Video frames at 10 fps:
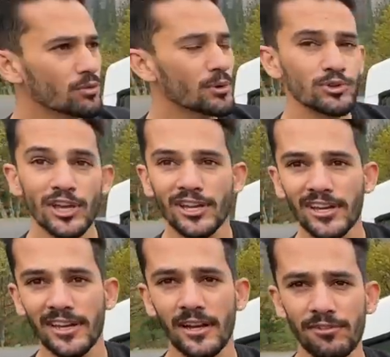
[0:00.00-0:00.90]
मेरे को तंग कर
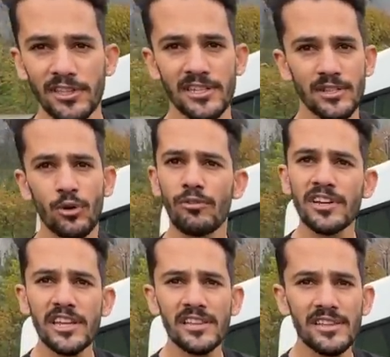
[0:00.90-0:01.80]
रहे काफी देर से
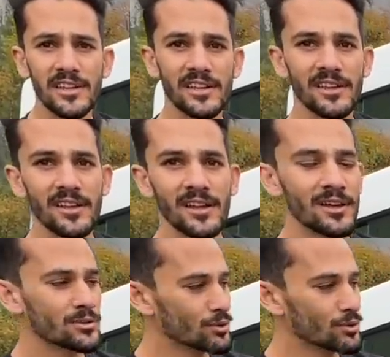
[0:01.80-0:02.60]
ओवरटेकिंग दे रहे हम्म।